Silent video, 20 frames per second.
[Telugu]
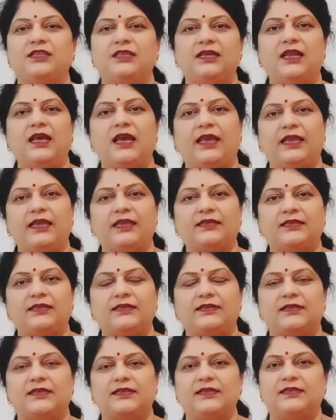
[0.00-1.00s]
చిన్న
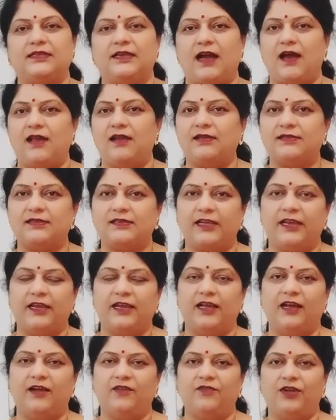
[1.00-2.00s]
అకేషన్స్కి చాలా
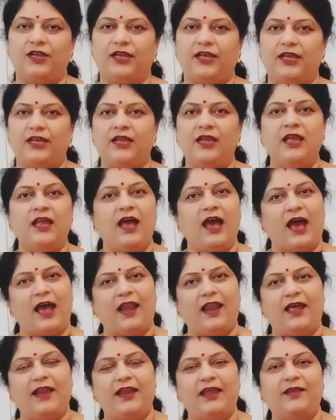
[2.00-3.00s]
స్టైల్గా ఉంటాయి
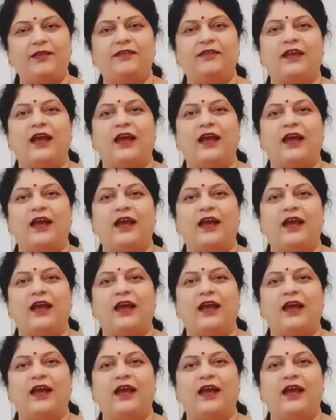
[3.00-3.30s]
అలానే